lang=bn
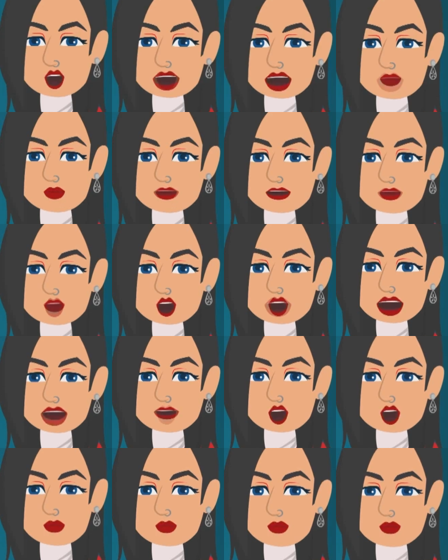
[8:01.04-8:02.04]
গুণময়
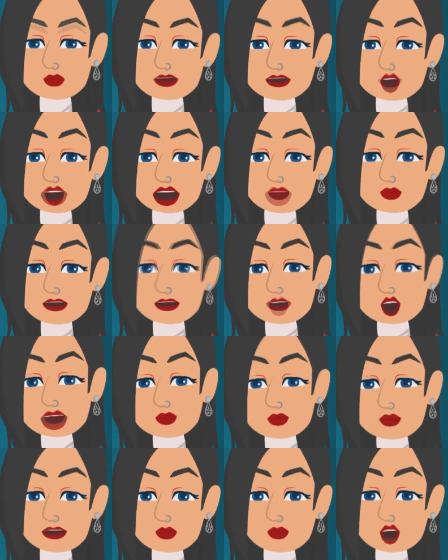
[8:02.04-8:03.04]
এন্টারপ্রাইজ
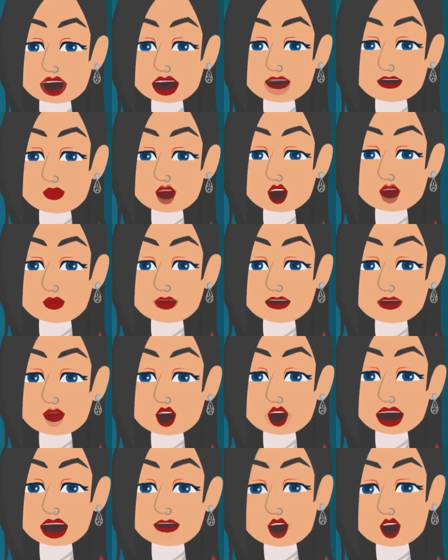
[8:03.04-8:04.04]
ঠিকানা জল
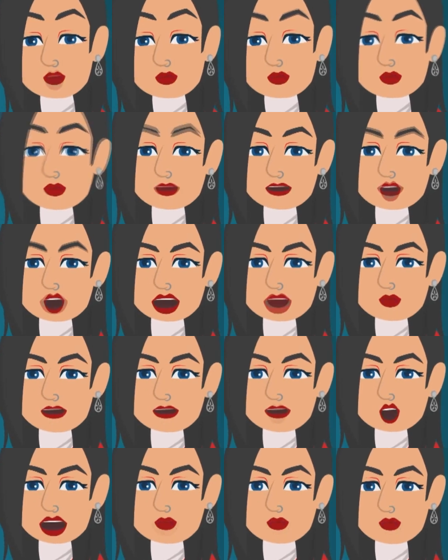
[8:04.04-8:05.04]
চক টিংলা
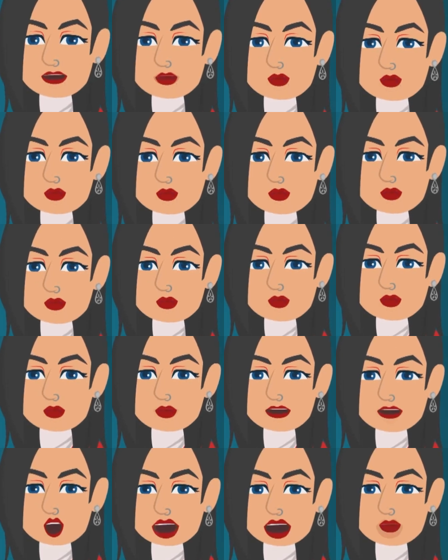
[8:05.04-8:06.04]
পশ্চিম মেদিনীপুর
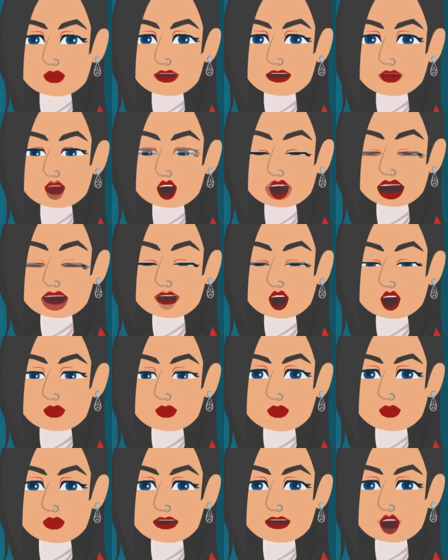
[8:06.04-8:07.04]
যোগাযোগ
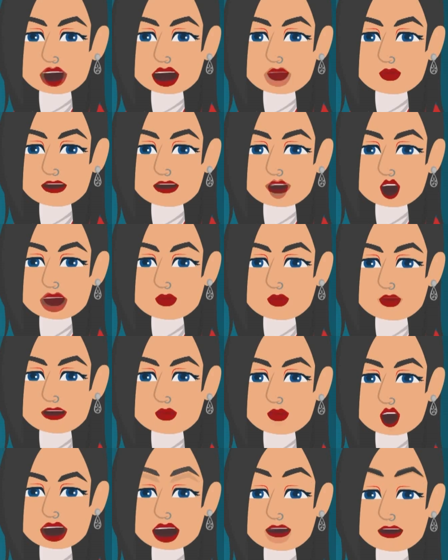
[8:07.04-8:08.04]
নাম্বার এইট টু
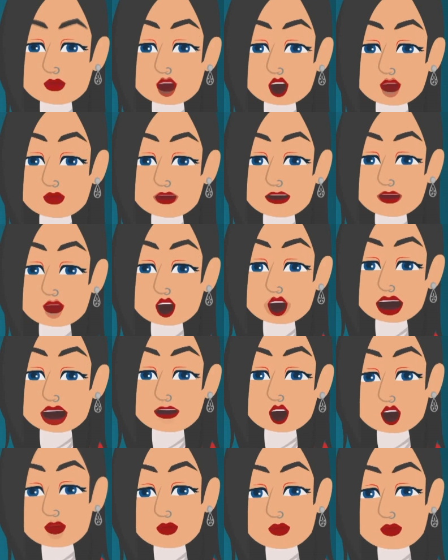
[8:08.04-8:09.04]
ফোর জিরো সেভেন
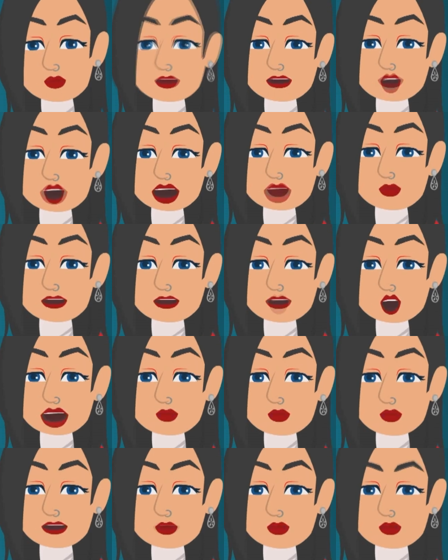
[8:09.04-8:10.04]
টু জিরো ওয়ান
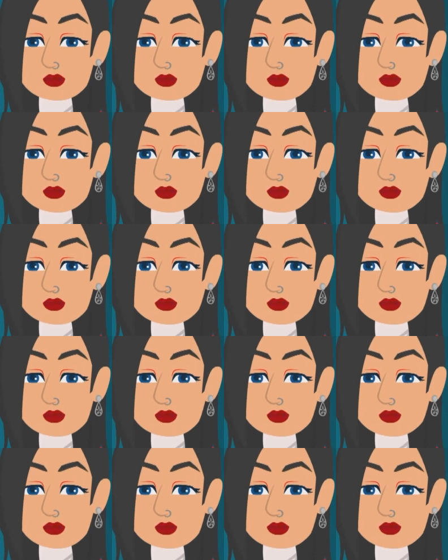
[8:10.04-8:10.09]
ফাইভ